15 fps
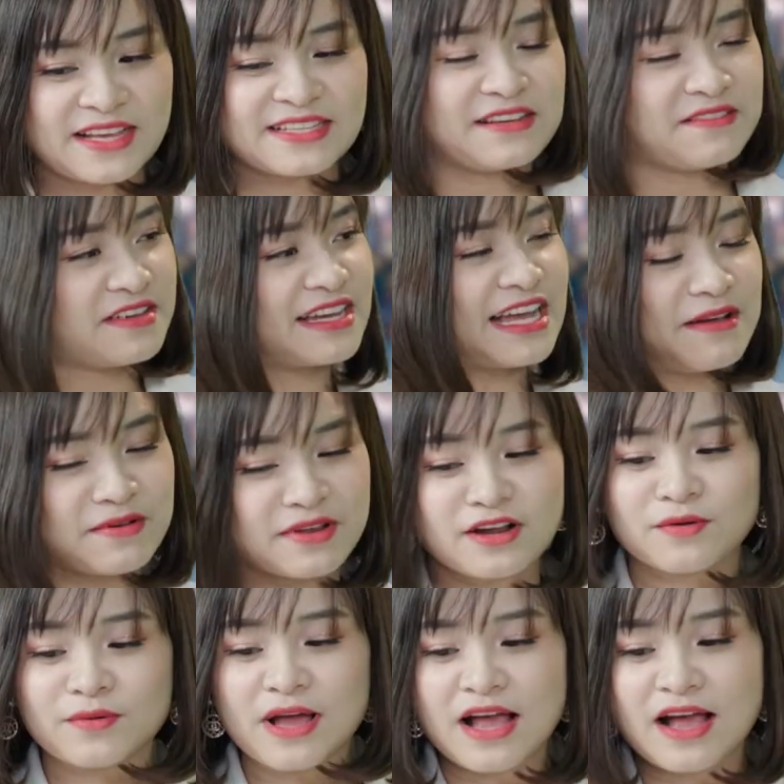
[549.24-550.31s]
Dạ vâng, cảm ơn
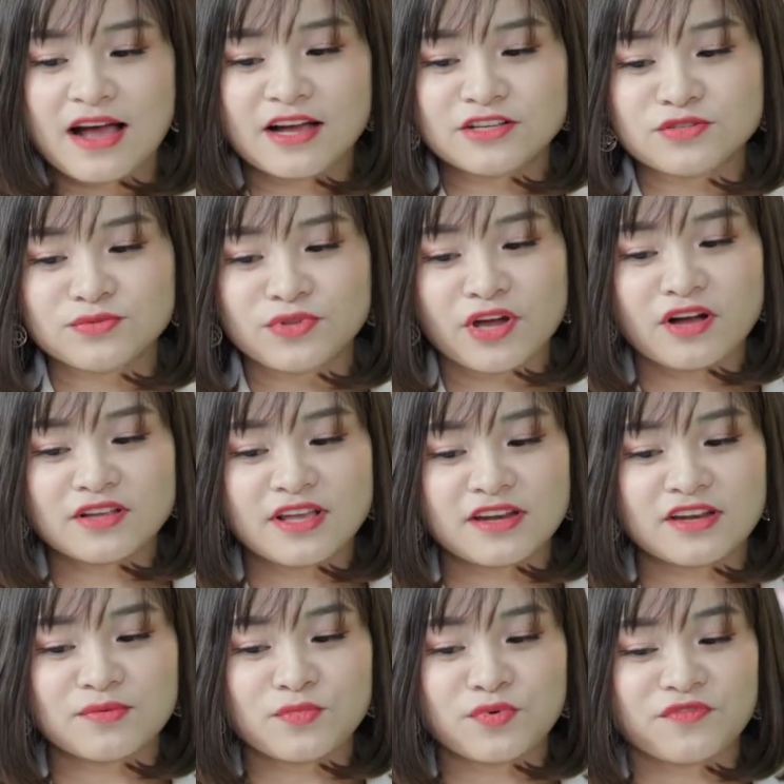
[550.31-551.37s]
ông. Chúng tôi có
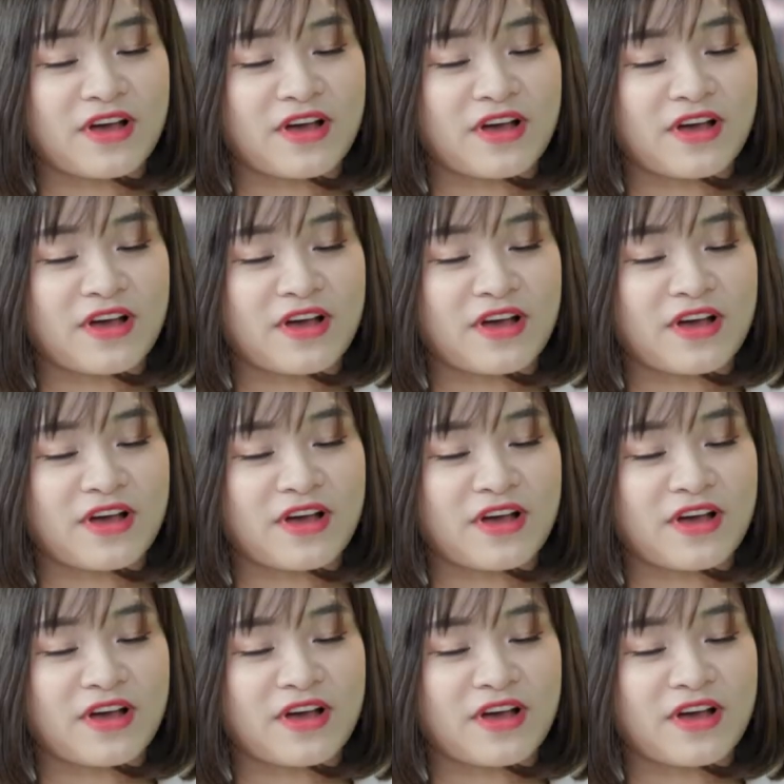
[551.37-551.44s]
nhận được một